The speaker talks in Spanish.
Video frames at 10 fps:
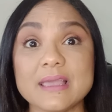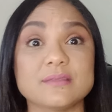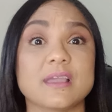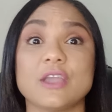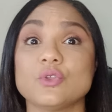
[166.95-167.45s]

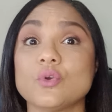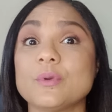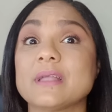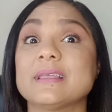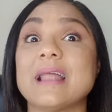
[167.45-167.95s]
así que yo no
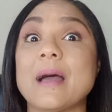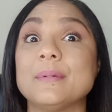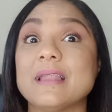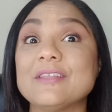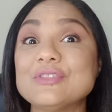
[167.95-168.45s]
voy a estar
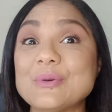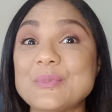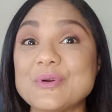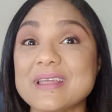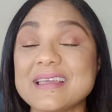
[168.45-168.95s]
hablando
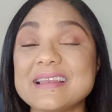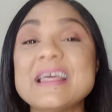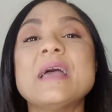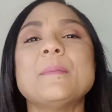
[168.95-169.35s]
por él,